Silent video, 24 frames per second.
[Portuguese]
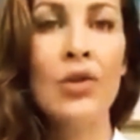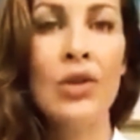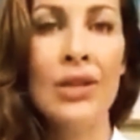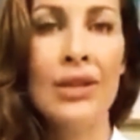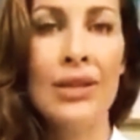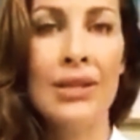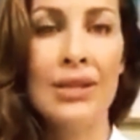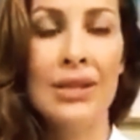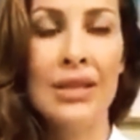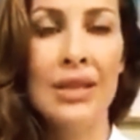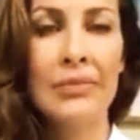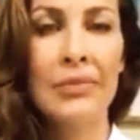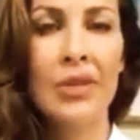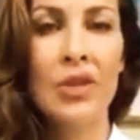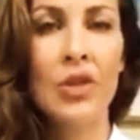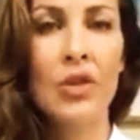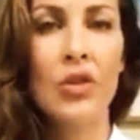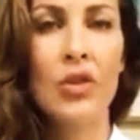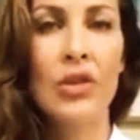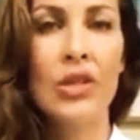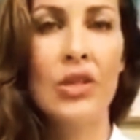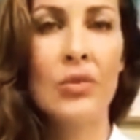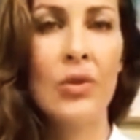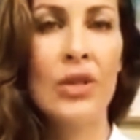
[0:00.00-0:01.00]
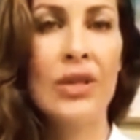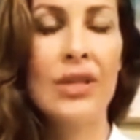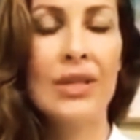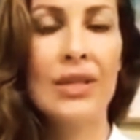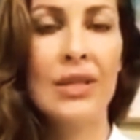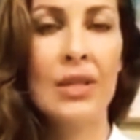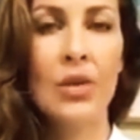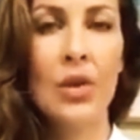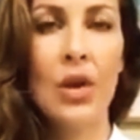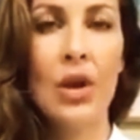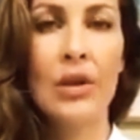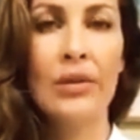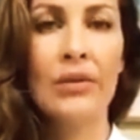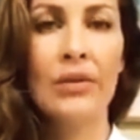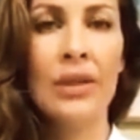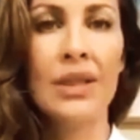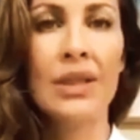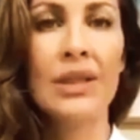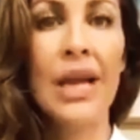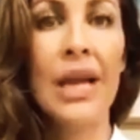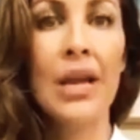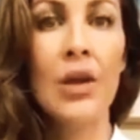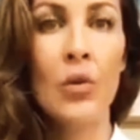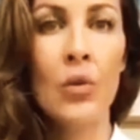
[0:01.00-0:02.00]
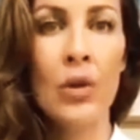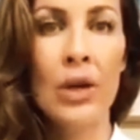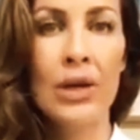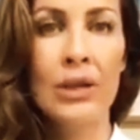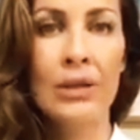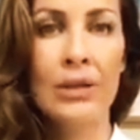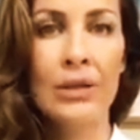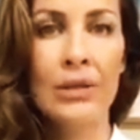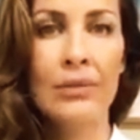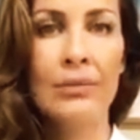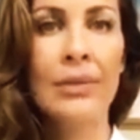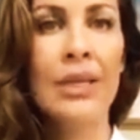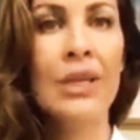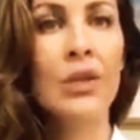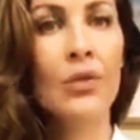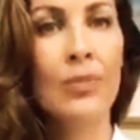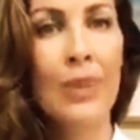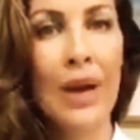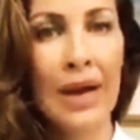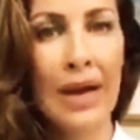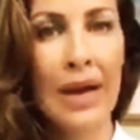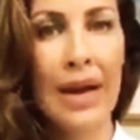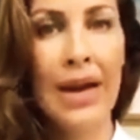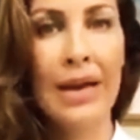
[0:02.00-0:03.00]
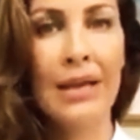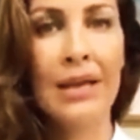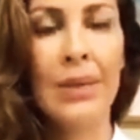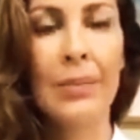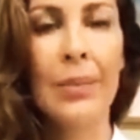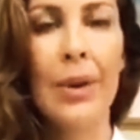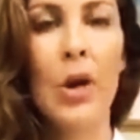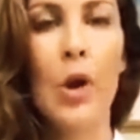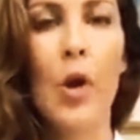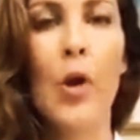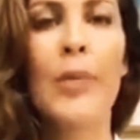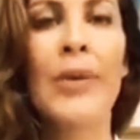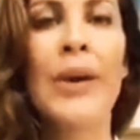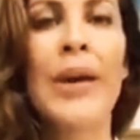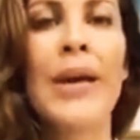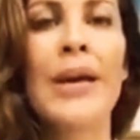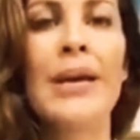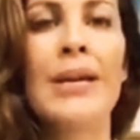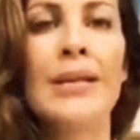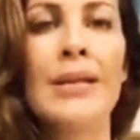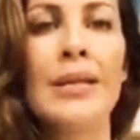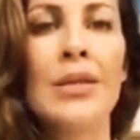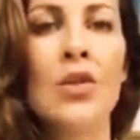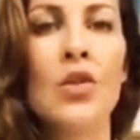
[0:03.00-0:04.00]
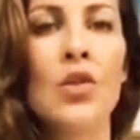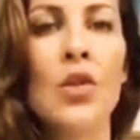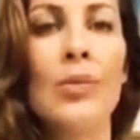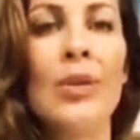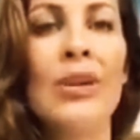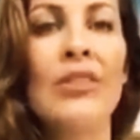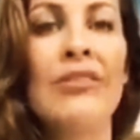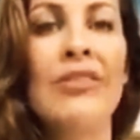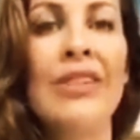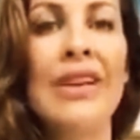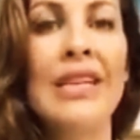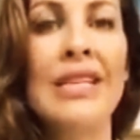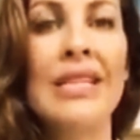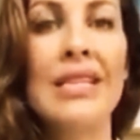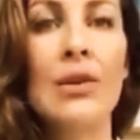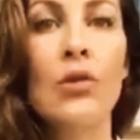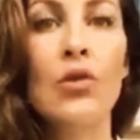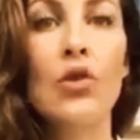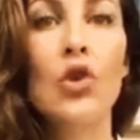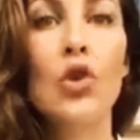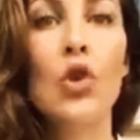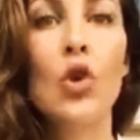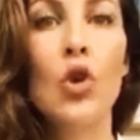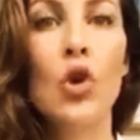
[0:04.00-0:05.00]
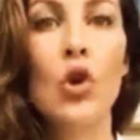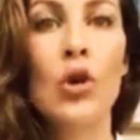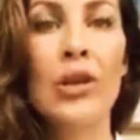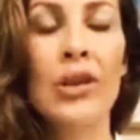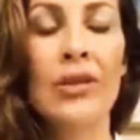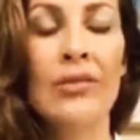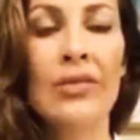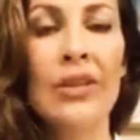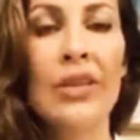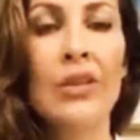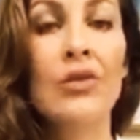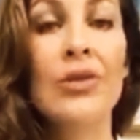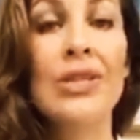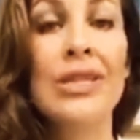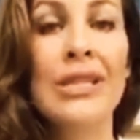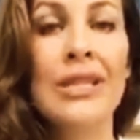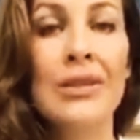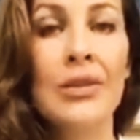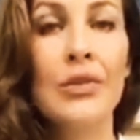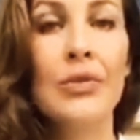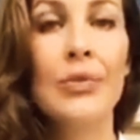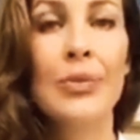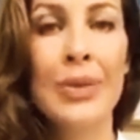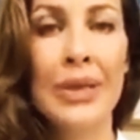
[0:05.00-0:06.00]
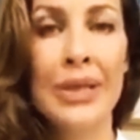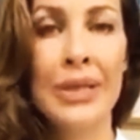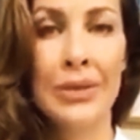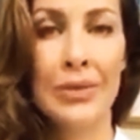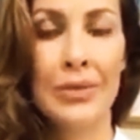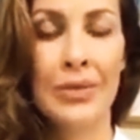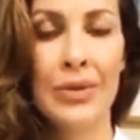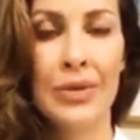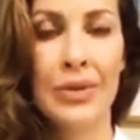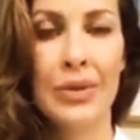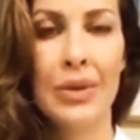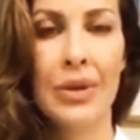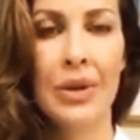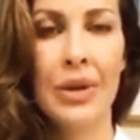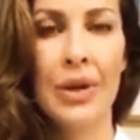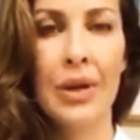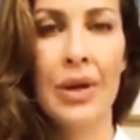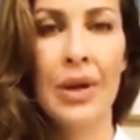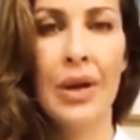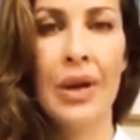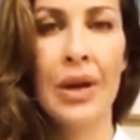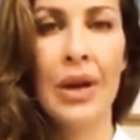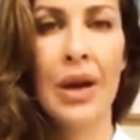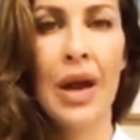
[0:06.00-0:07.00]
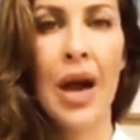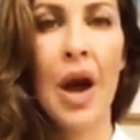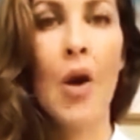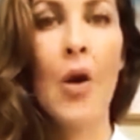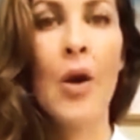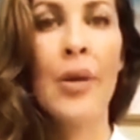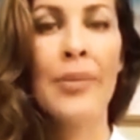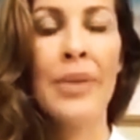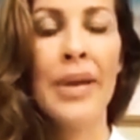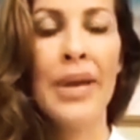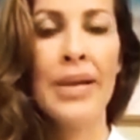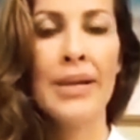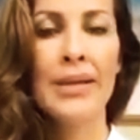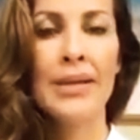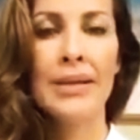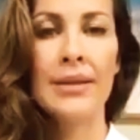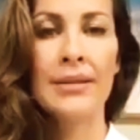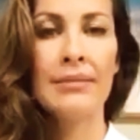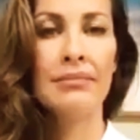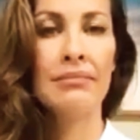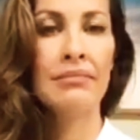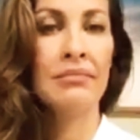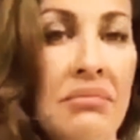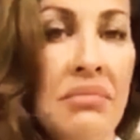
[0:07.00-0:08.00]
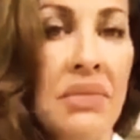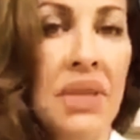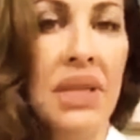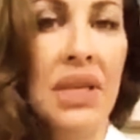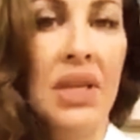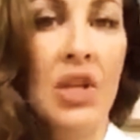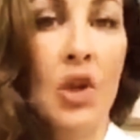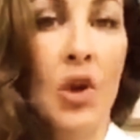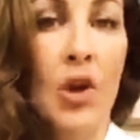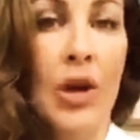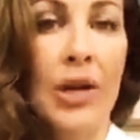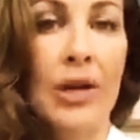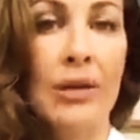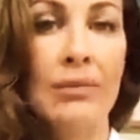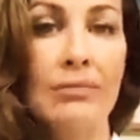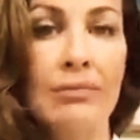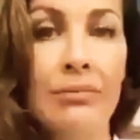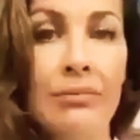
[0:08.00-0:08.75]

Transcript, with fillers: de dezembro de 2019, Taiwan manda uma carta para a OMS sobre infecção de coronavírus entre humanos. A OMS ignora.